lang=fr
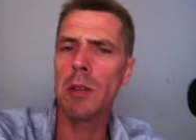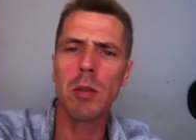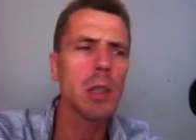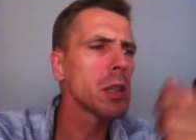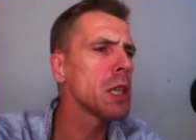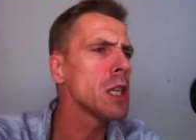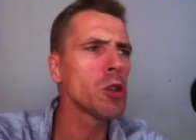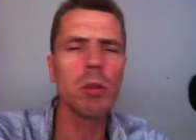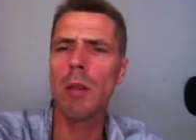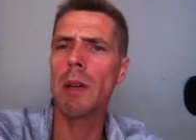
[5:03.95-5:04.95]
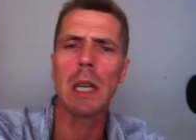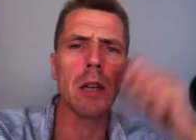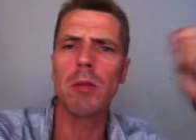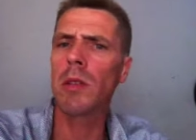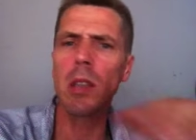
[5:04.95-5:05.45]
d'identité, je lui donne ma
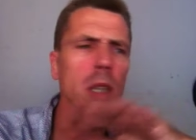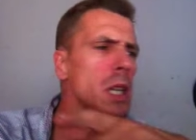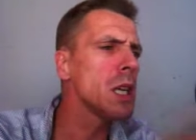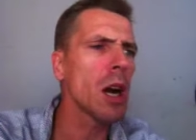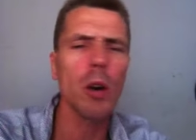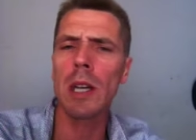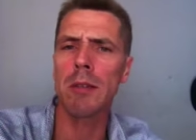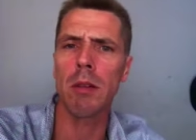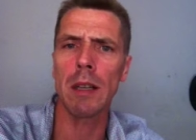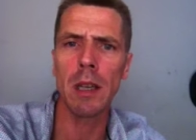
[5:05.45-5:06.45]
carte d'identité, elle regarde